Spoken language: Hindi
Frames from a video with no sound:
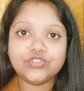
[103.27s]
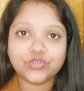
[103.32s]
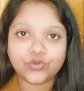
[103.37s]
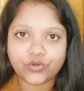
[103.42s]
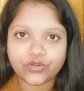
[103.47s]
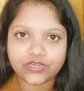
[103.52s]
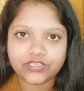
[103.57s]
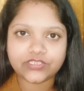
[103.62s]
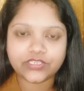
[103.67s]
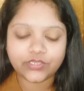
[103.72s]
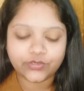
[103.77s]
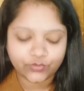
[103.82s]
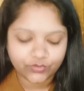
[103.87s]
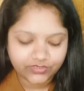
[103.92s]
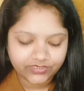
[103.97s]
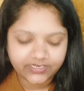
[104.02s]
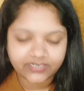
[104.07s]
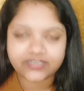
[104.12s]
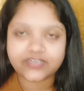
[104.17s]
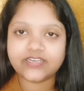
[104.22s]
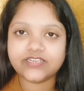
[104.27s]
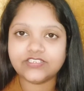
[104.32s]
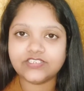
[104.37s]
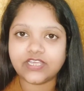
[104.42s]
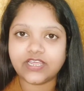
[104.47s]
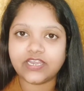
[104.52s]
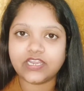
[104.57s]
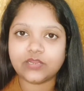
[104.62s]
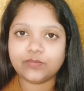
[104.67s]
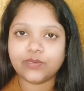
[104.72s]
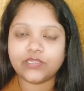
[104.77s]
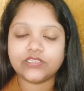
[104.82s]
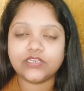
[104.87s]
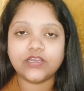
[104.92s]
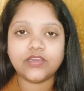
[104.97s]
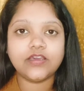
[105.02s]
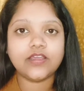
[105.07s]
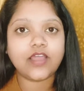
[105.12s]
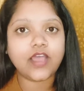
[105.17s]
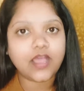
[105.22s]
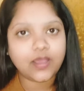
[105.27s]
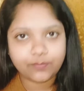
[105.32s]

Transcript: श्योरिटी दे रही हूँ ये ट्रिक जानने के बाद ना अगर